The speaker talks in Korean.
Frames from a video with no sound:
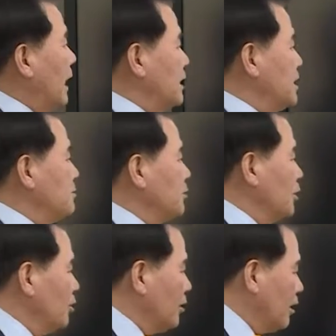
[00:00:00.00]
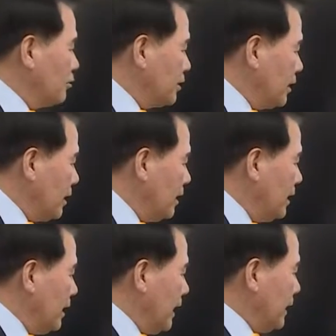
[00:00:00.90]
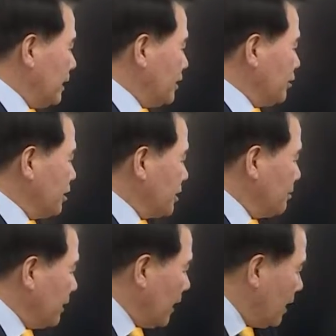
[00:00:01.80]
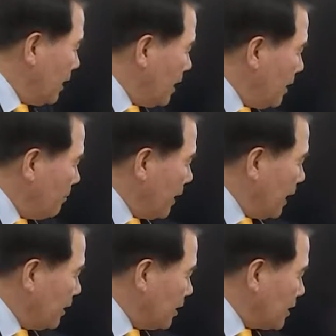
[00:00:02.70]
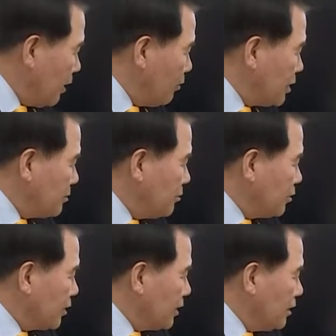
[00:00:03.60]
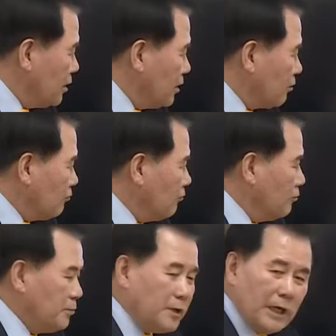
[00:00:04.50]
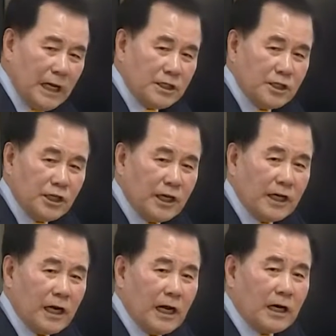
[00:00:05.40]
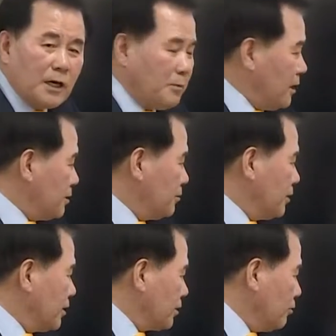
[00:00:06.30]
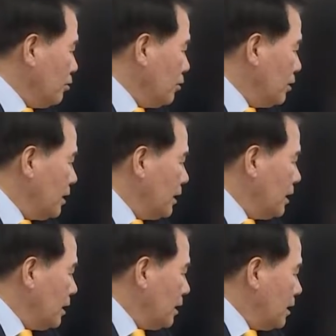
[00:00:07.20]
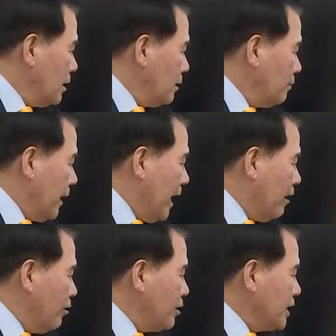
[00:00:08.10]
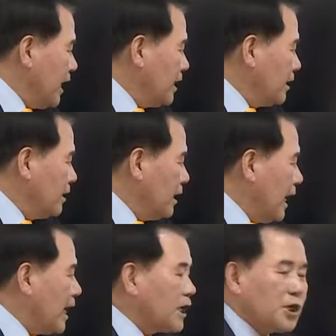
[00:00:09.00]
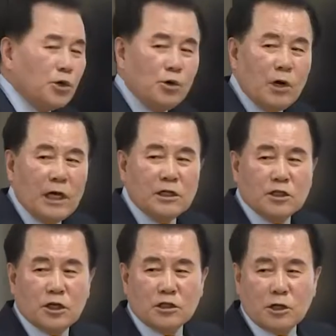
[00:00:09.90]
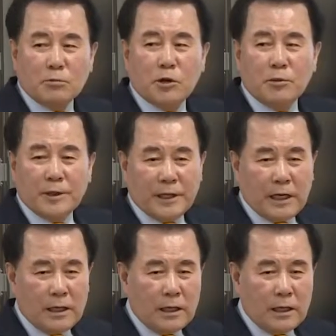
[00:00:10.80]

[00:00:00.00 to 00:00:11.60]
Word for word: 안심교육을 하고자 애를 쓰고 있습니다. 매년 4월 16일은 국민 안전의 날, 아까 말씀드렸고, 매월 4일은 학교 안전 점검의 날,